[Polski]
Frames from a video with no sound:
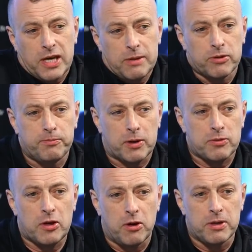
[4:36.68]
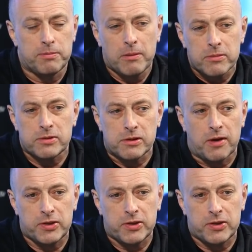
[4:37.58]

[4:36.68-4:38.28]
no, ja słyszałem od paru znajomych, mam